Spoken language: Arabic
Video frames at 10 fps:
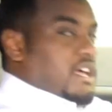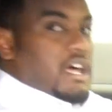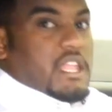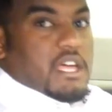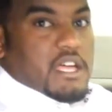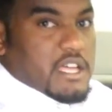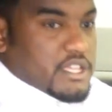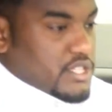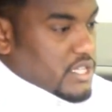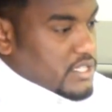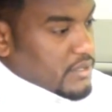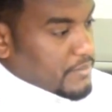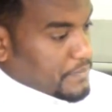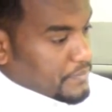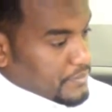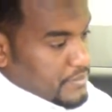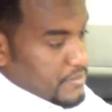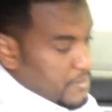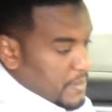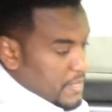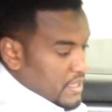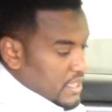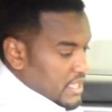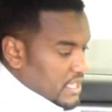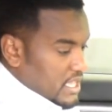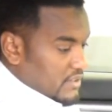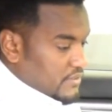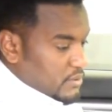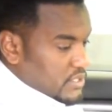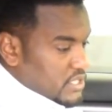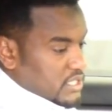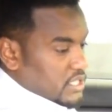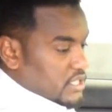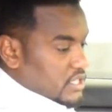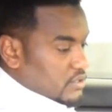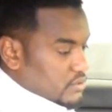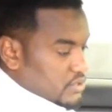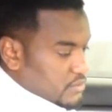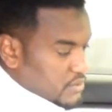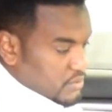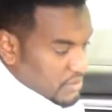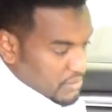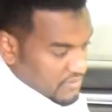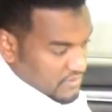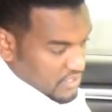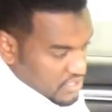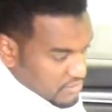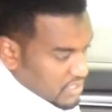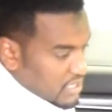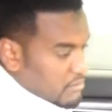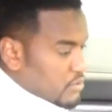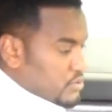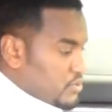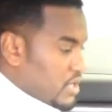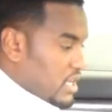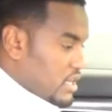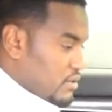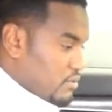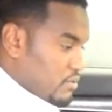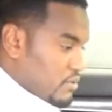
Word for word: على الشاشة هنا في الوسط عندنا درج بصورة مخفية جميل موجود عليه